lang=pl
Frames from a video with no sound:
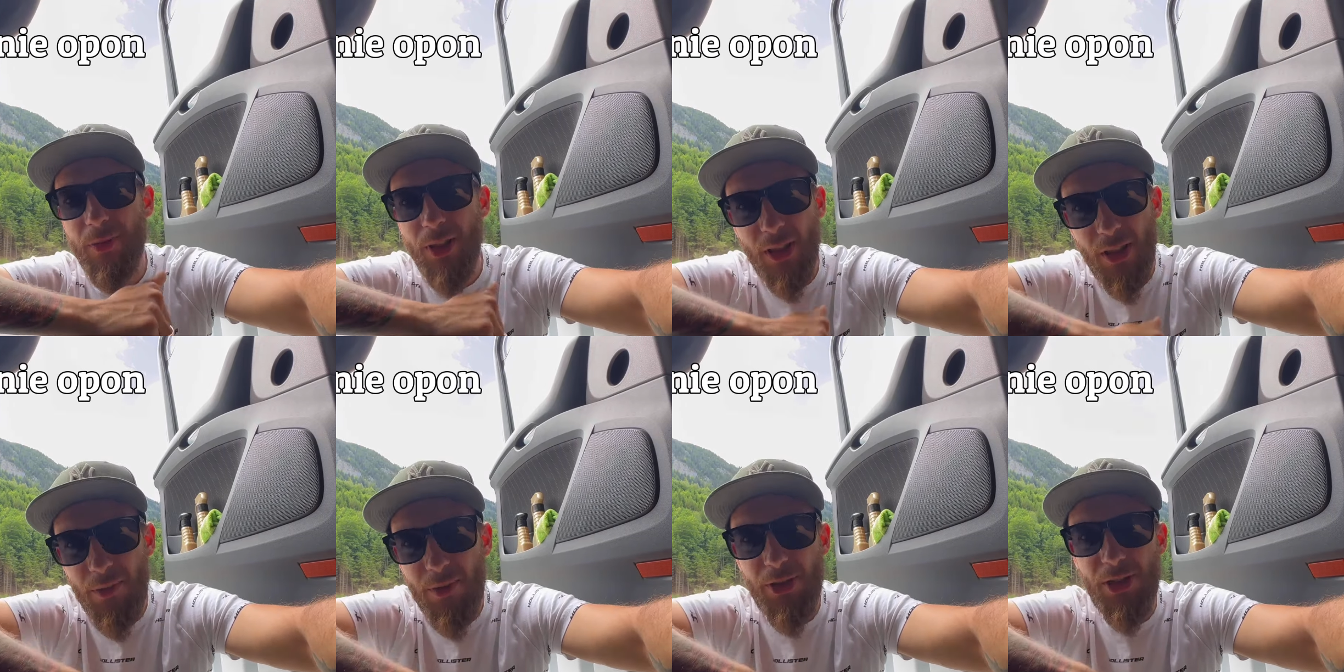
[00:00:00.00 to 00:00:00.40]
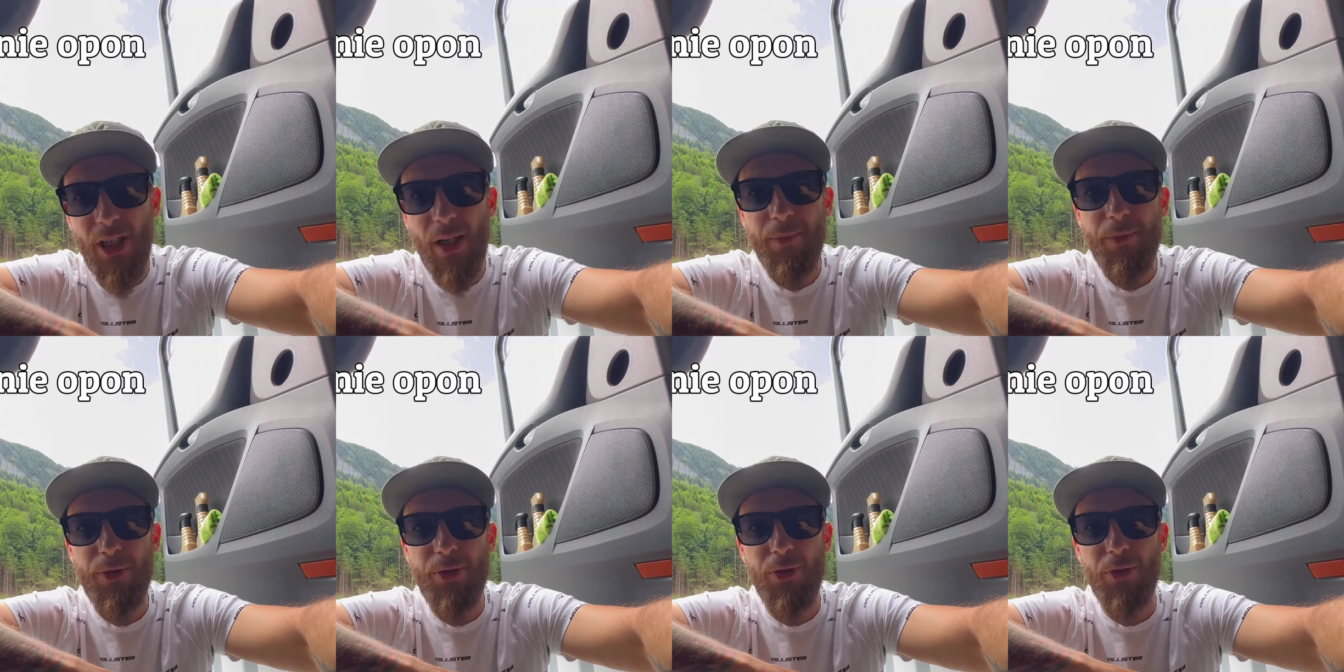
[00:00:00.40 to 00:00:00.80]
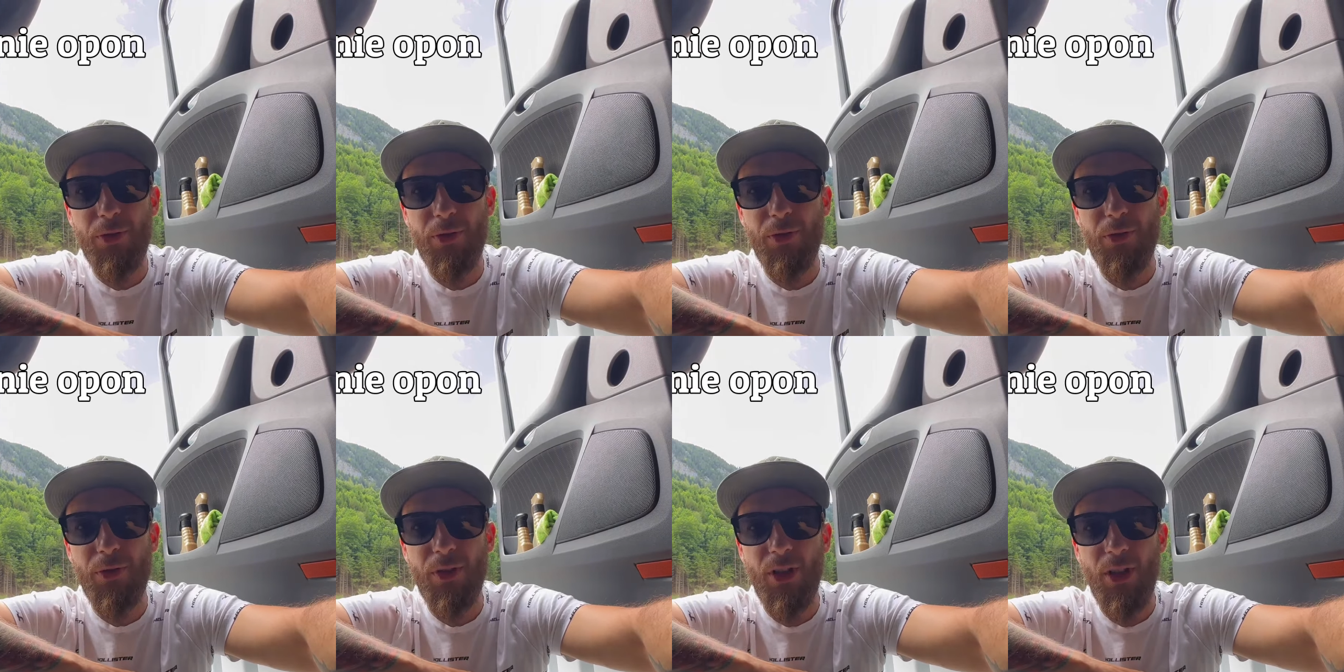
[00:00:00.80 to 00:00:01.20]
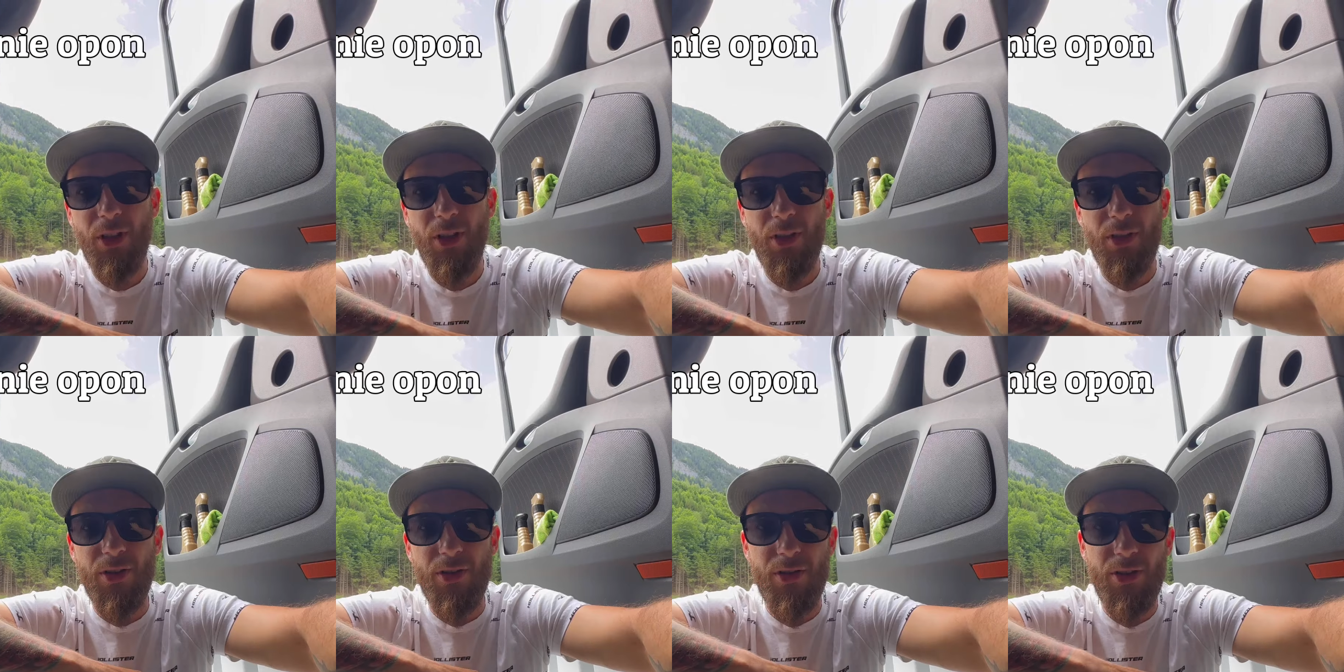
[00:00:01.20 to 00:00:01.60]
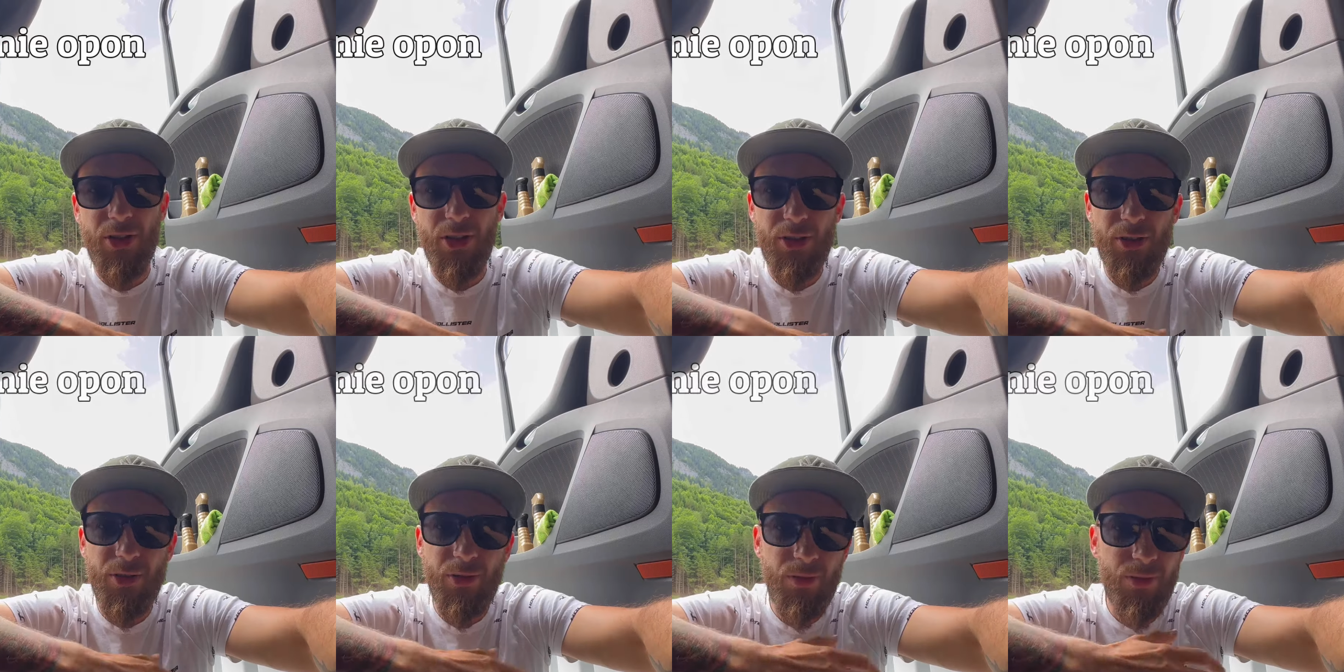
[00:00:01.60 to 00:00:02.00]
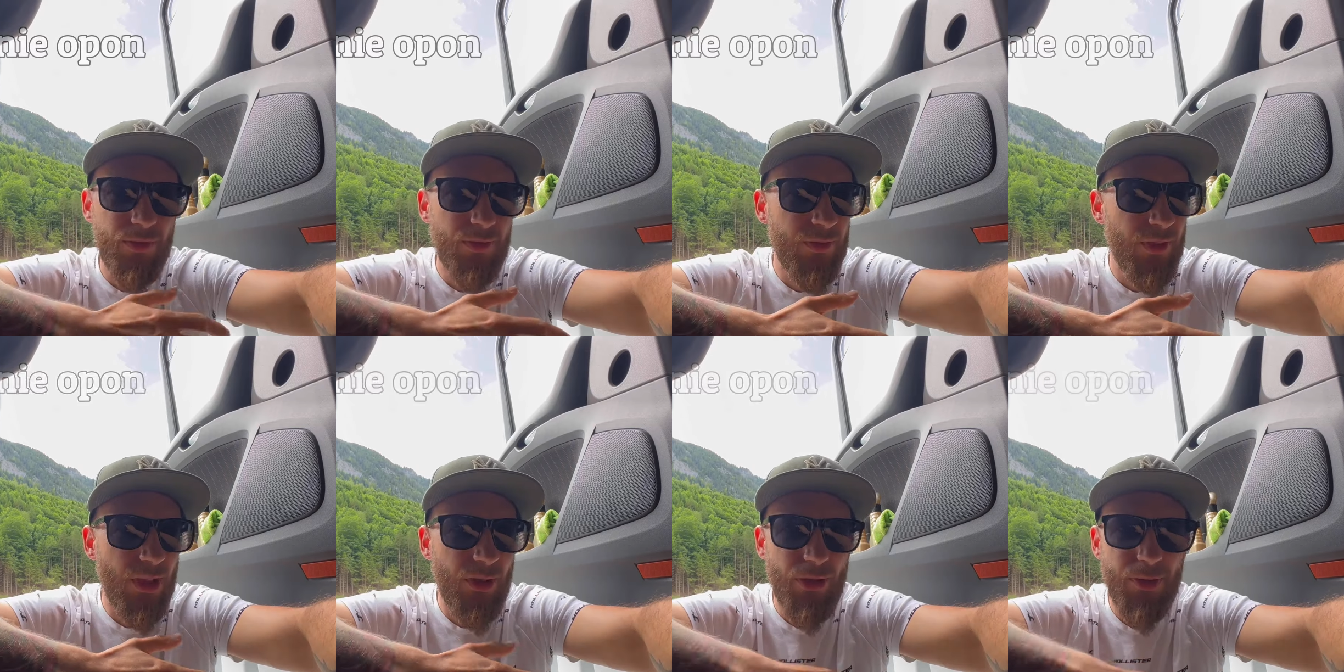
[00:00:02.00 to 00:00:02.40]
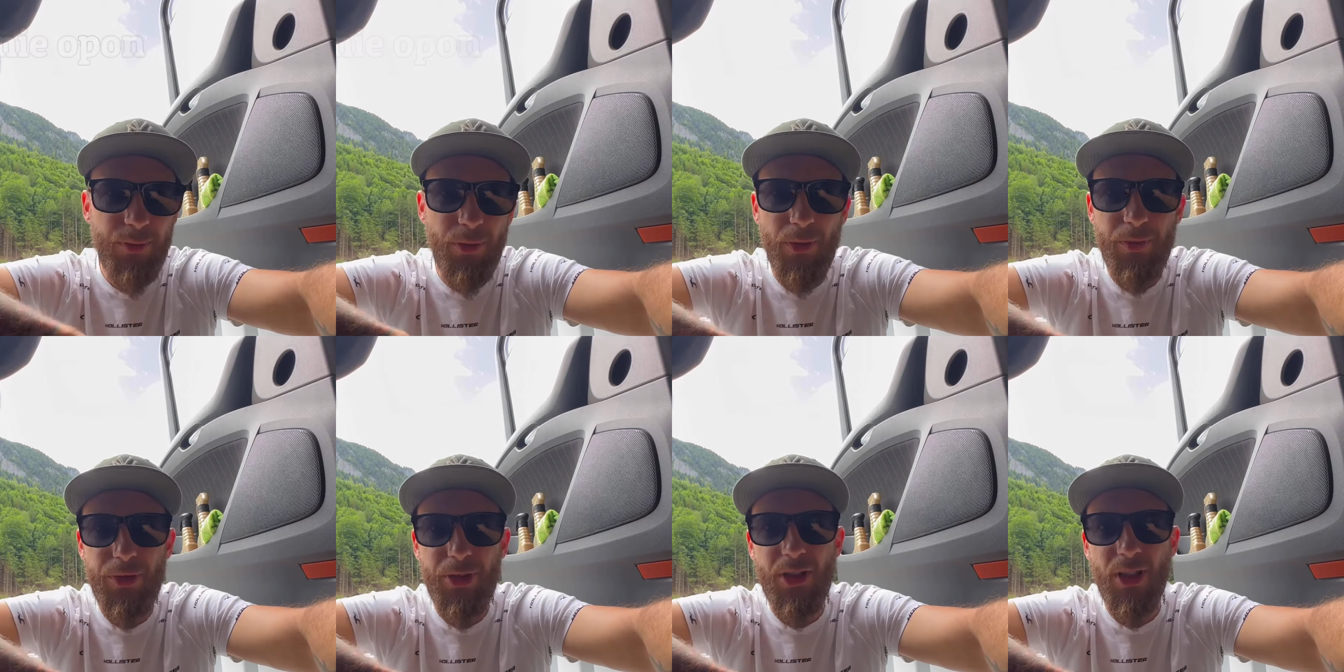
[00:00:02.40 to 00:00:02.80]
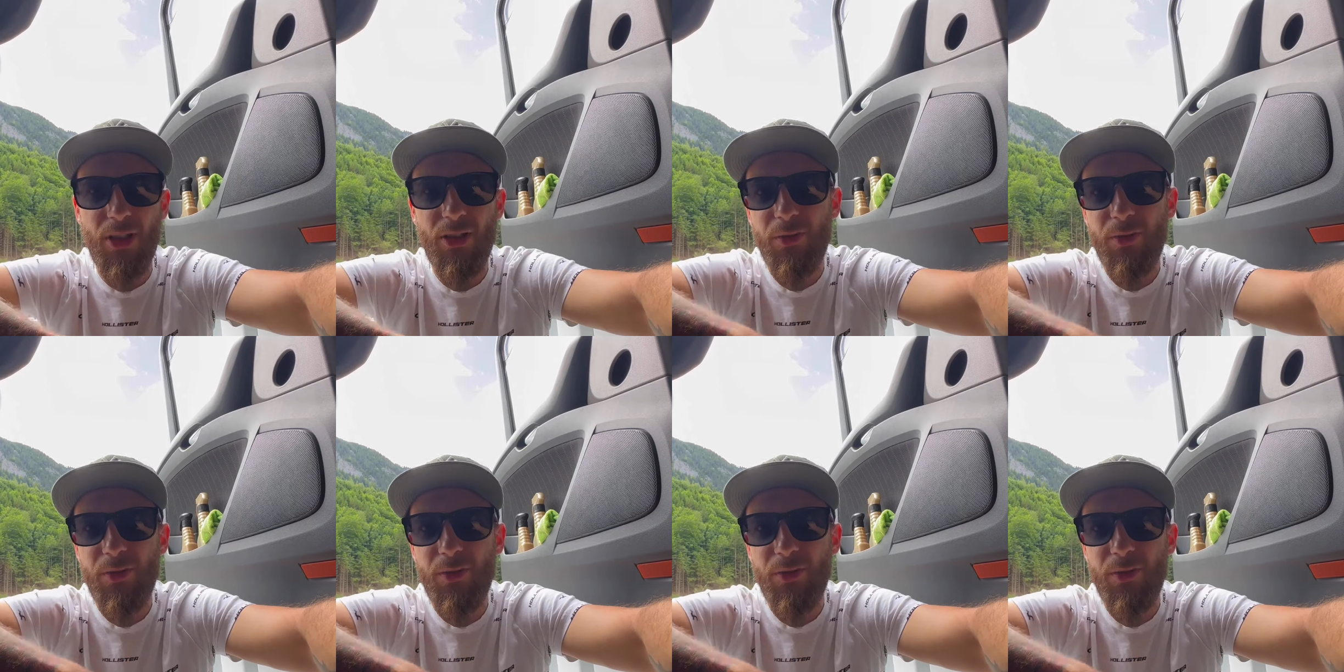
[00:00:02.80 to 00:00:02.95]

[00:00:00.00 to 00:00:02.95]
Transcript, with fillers: na jakimś kapciu, czy nie są jakoś poobcinane.